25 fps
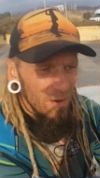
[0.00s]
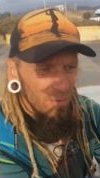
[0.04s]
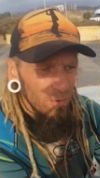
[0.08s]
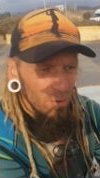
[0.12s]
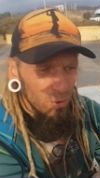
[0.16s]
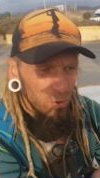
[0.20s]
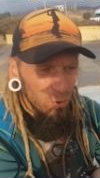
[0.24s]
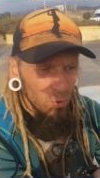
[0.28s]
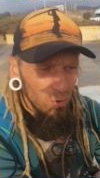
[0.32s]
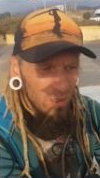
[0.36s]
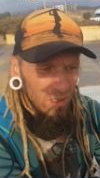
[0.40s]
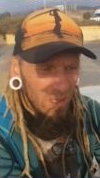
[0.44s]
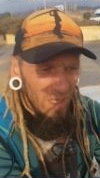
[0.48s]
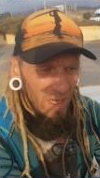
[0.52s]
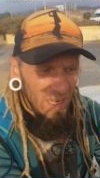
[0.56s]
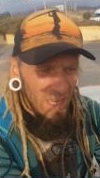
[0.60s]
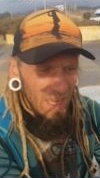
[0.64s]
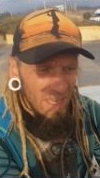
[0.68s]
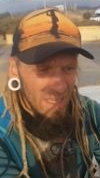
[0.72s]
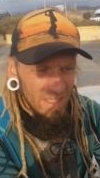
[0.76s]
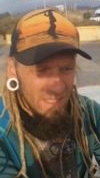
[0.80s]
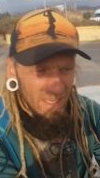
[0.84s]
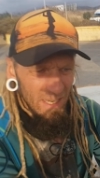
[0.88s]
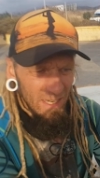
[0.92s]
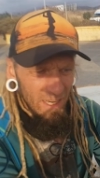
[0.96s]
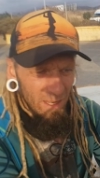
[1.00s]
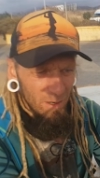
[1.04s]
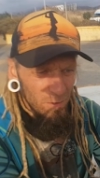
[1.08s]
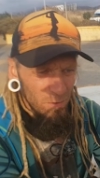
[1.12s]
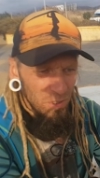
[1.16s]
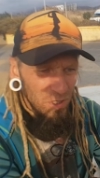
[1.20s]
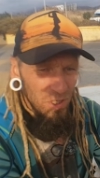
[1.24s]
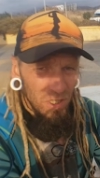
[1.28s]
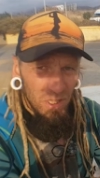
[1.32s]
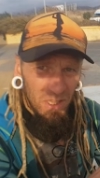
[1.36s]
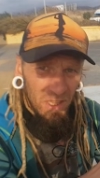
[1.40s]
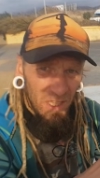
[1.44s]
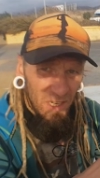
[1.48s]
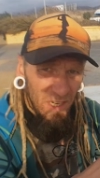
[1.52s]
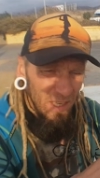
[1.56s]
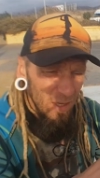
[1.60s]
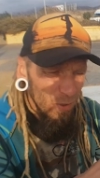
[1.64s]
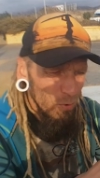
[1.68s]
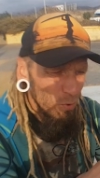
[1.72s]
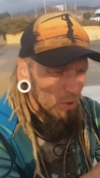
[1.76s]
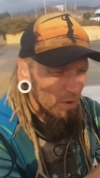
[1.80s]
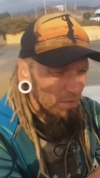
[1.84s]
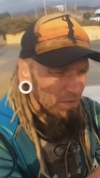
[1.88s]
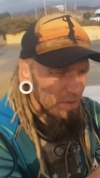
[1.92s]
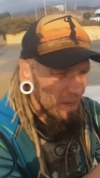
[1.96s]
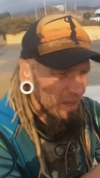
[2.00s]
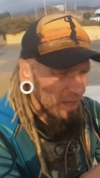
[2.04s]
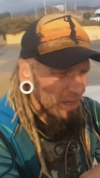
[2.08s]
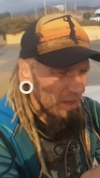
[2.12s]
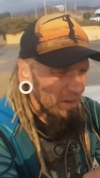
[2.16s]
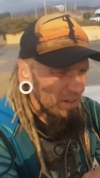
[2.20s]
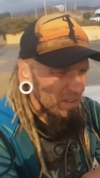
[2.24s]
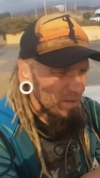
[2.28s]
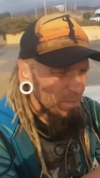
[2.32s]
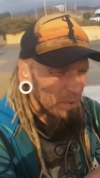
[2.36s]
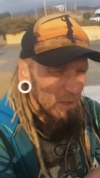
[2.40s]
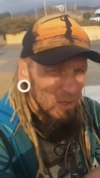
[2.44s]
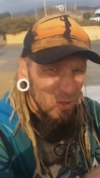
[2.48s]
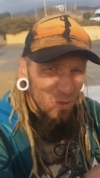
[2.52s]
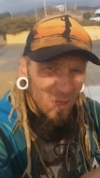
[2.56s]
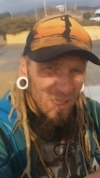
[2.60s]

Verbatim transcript: и вот тут третья, короче, три уровня резьбы.